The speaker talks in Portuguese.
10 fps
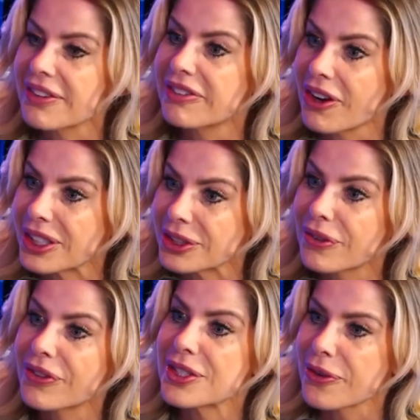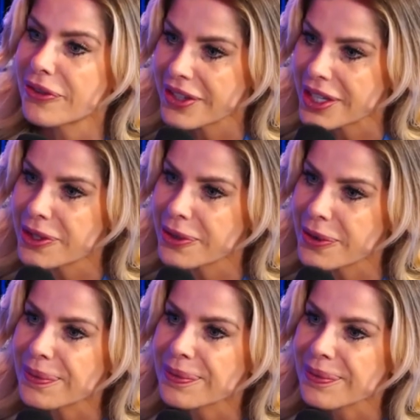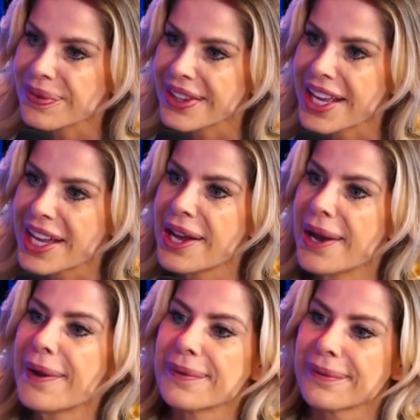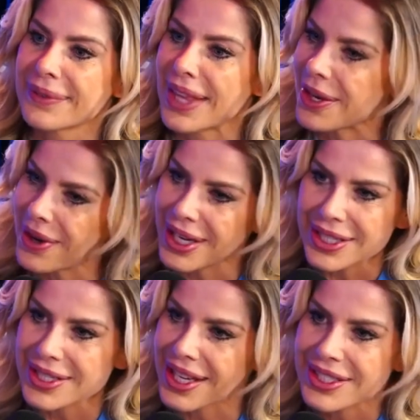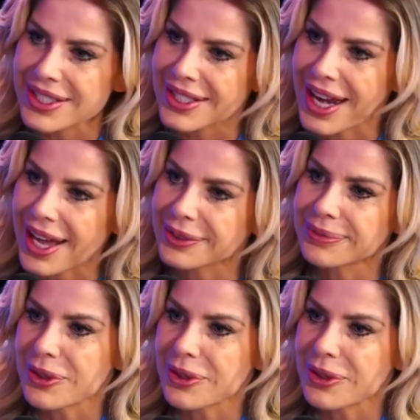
a foto, fiz o vídeo. Nossa. Tenho eles registrados,